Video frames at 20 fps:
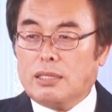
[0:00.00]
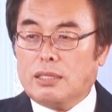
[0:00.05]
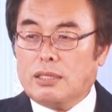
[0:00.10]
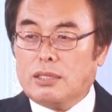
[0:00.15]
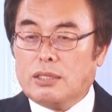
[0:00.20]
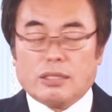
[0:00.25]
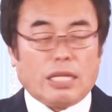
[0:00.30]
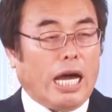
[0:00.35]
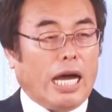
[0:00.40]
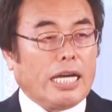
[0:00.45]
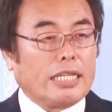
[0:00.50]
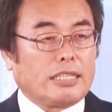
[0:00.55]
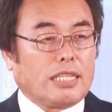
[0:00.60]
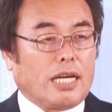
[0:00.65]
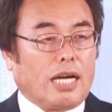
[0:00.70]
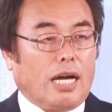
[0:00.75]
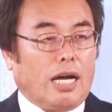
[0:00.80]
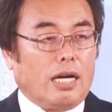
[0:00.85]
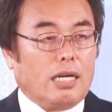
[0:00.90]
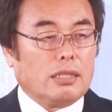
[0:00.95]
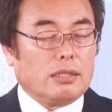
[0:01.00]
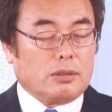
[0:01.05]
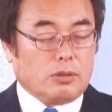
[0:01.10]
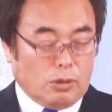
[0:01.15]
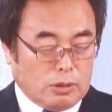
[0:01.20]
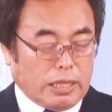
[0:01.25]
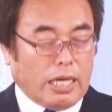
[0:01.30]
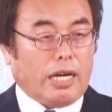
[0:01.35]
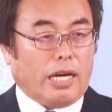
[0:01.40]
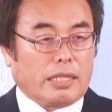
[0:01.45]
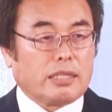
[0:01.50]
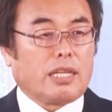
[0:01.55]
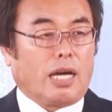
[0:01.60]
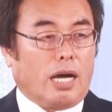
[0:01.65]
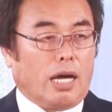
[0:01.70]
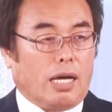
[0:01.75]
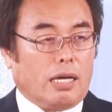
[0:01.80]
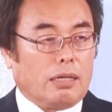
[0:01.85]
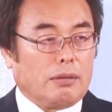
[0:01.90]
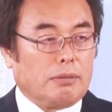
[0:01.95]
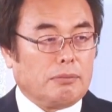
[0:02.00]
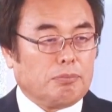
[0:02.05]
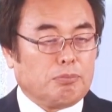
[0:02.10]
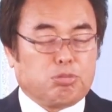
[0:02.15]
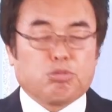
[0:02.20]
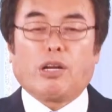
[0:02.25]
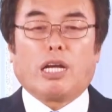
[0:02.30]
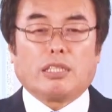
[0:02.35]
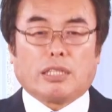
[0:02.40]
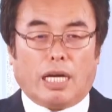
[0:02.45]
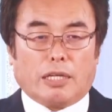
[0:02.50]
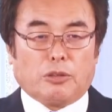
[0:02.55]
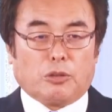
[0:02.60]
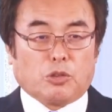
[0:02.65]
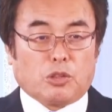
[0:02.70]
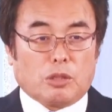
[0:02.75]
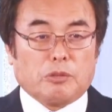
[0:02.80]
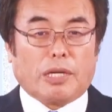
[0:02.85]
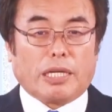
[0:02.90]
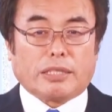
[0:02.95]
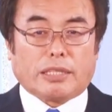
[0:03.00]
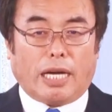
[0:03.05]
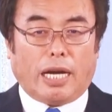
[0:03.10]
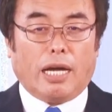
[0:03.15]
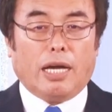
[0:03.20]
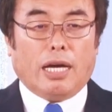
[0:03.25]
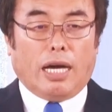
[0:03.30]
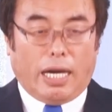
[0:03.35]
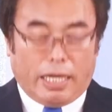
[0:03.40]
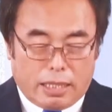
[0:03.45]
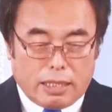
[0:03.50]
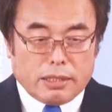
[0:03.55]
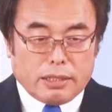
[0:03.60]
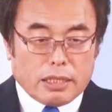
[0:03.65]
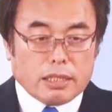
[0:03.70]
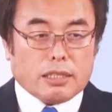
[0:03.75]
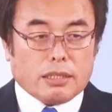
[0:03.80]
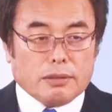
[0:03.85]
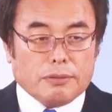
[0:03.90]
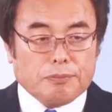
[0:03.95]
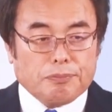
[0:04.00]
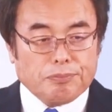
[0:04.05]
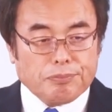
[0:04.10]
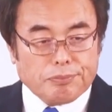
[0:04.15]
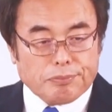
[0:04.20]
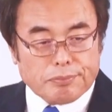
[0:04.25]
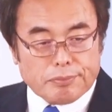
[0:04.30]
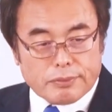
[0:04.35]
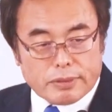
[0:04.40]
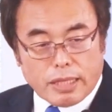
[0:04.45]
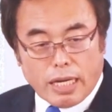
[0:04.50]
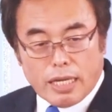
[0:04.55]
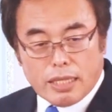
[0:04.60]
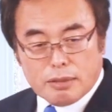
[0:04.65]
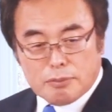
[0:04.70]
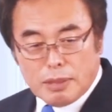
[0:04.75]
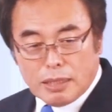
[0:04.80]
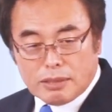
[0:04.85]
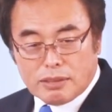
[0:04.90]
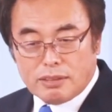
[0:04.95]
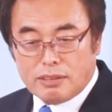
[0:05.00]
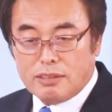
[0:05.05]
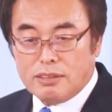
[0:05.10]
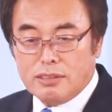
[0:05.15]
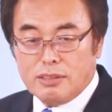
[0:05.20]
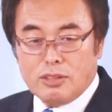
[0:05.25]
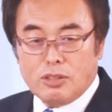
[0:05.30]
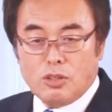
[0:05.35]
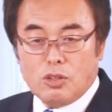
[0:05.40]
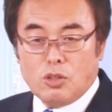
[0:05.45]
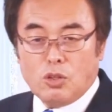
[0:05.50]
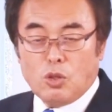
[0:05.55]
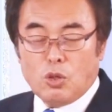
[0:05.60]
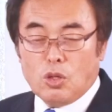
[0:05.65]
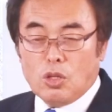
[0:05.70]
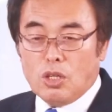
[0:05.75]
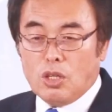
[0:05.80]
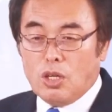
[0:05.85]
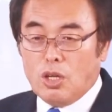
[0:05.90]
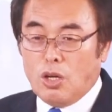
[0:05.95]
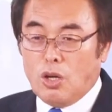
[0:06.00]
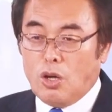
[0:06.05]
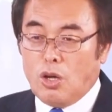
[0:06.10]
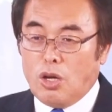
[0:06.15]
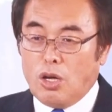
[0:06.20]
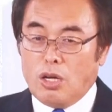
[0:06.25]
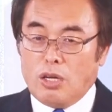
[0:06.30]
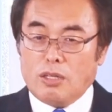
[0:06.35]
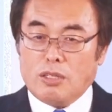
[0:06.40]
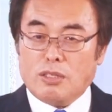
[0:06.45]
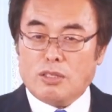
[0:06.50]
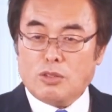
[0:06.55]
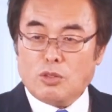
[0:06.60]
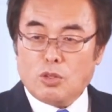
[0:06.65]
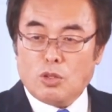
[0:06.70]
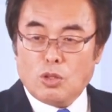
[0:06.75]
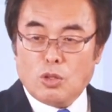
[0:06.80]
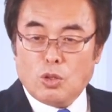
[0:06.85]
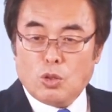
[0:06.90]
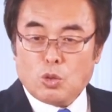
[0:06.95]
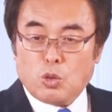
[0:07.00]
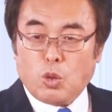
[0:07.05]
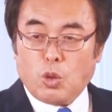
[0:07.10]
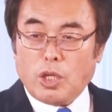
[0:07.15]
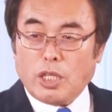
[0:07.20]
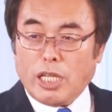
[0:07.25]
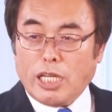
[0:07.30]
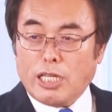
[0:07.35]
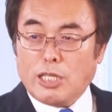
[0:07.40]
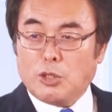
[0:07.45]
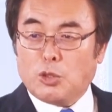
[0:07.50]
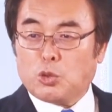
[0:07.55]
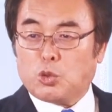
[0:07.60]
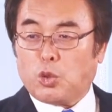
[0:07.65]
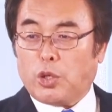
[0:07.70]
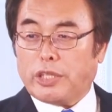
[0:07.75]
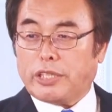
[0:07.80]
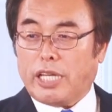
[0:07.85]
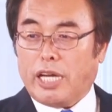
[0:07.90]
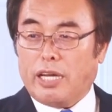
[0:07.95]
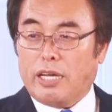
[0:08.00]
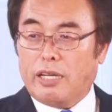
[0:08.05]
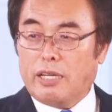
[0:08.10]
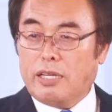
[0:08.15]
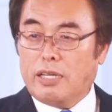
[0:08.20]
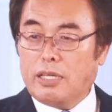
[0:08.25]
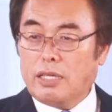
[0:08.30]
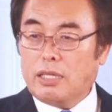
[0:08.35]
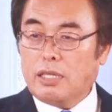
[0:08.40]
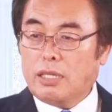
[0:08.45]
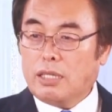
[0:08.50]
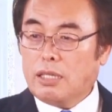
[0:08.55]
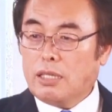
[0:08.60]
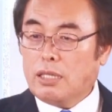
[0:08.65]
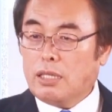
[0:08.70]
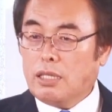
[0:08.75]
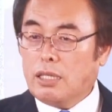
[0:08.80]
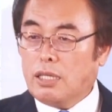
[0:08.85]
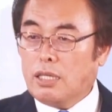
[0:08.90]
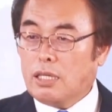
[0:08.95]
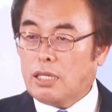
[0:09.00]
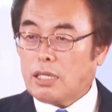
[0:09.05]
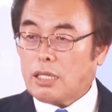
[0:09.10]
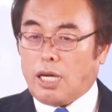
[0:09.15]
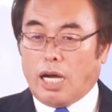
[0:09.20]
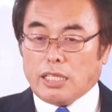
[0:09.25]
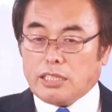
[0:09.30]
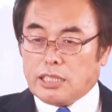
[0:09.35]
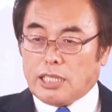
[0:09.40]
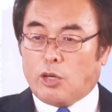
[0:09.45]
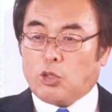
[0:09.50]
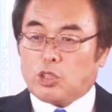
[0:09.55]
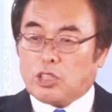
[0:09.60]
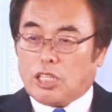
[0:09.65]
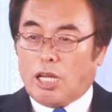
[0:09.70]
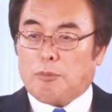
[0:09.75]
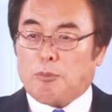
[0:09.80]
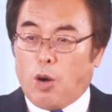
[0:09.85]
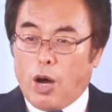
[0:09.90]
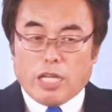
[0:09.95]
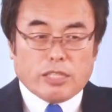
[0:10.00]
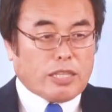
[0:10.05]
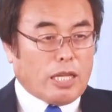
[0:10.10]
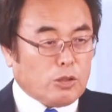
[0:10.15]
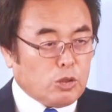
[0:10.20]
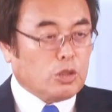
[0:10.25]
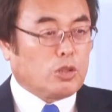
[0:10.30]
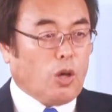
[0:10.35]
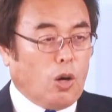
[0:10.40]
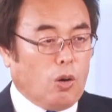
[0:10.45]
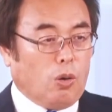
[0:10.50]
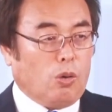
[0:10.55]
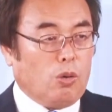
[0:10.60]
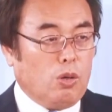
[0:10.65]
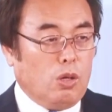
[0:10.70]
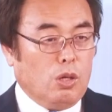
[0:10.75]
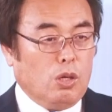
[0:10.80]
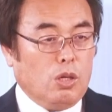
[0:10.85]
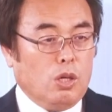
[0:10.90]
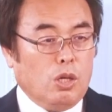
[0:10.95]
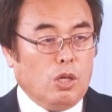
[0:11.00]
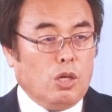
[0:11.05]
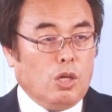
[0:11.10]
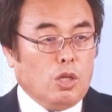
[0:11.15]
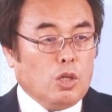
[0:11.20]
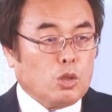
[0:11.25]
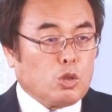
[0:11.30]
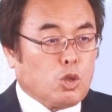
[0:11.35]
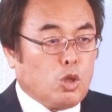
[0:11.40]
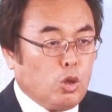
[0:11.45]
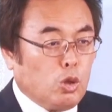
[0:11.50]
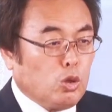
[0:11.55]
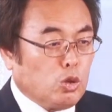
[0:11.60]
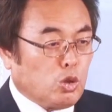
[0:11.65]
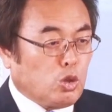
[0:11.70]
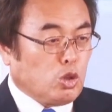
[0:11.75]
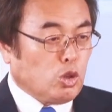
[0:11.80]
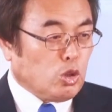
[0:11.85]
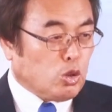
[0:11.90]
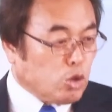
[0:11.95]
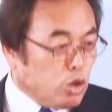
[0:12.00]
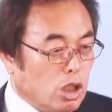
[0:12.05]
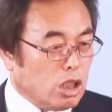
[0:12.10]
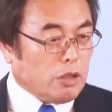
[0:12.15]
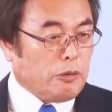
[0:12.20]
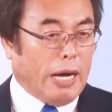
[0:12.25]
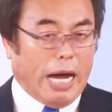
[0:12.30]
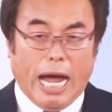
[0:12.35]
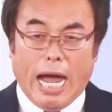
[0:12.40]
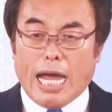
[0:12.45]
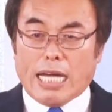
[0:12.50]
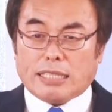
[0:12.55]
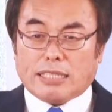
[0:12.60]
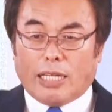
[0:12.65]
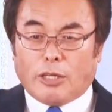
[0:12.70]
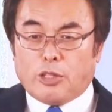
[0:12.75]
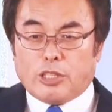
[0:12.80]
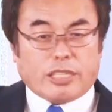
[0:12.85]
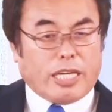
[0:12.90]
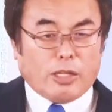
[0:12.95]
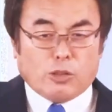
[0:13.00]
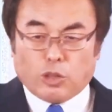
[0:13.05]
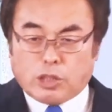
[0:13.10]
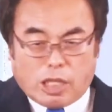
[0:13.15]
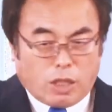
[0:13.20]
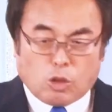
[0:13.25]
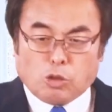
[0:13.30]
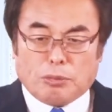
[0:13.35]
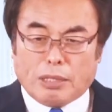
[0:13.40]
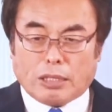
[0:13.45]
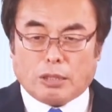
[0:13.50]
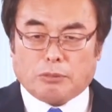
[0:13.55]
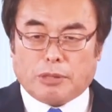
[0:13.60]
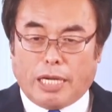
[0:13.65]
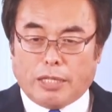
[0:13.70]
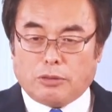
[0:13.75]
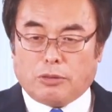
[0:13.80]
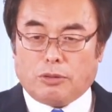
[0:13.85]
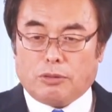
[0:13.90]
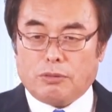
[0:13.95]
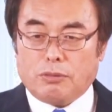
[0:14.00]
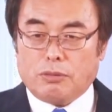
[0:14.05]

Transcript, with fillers: で相手が「そうだよあんたプレイだよ」って言われたら「はい帰ります」それでいいのそれで火事が起きて燃えてる人救出をするには相手の意見を聞くまでもないの